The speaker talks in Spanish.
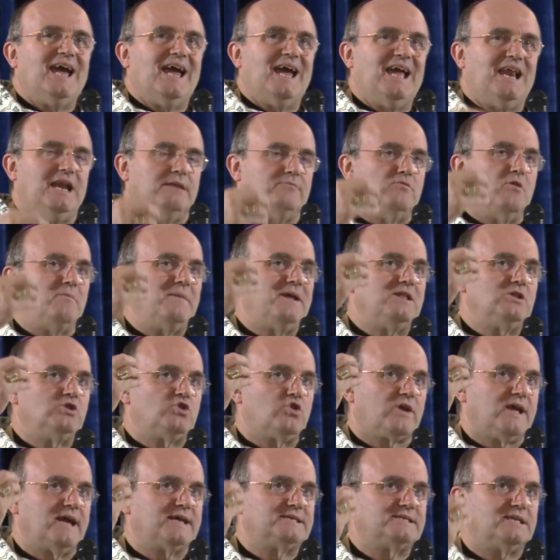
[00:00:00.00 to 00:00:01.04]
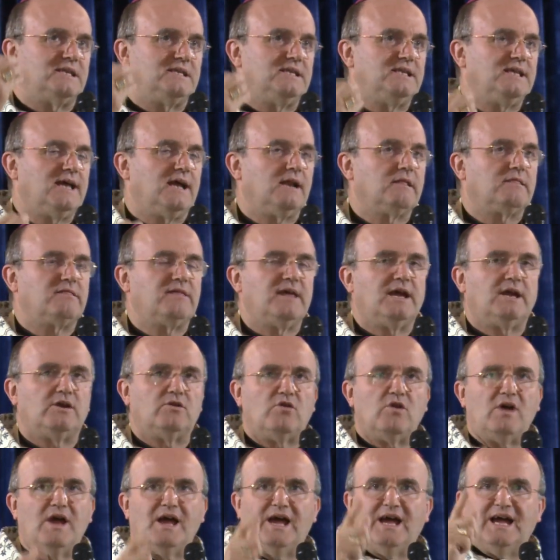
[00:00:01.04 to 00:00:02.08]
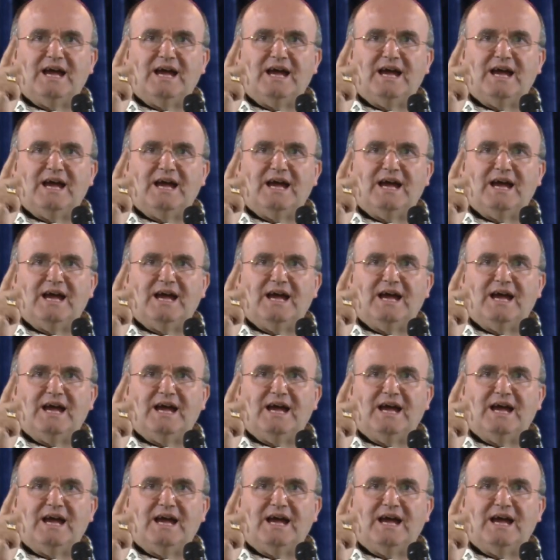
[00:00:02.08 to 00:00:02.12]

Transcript: en el momento que ascendía al cielo,